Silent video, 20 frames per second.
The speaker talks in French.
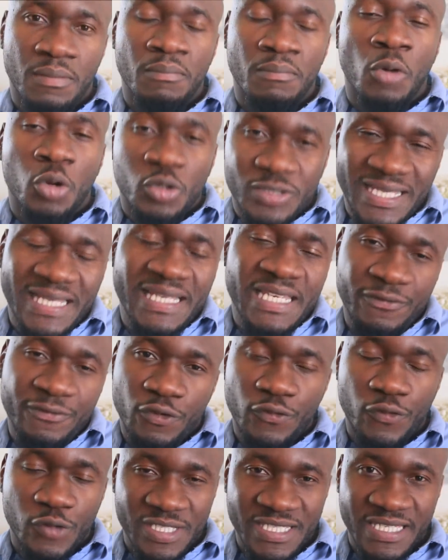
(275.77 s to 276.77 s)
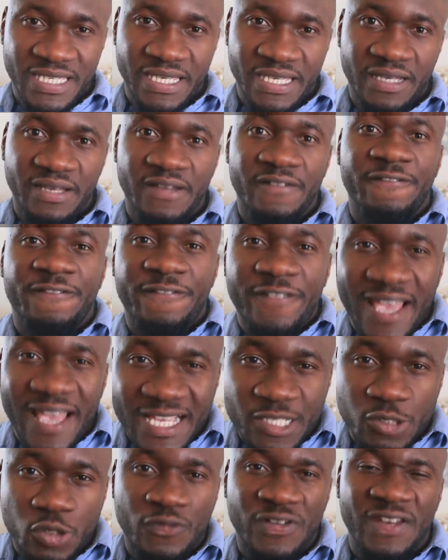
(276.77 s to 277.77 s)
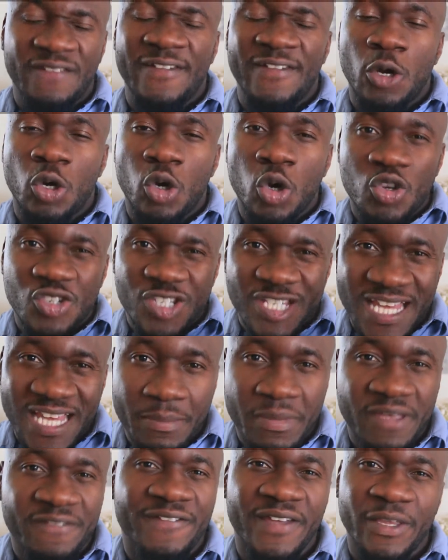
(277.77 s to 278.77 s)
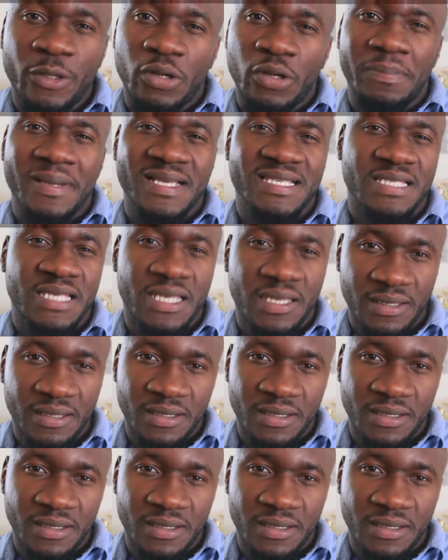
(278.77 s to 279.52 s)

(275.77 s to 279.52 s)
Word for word: Monter de niveau veut dire faire ce que vous n'avez encore jamais fait dans le passé,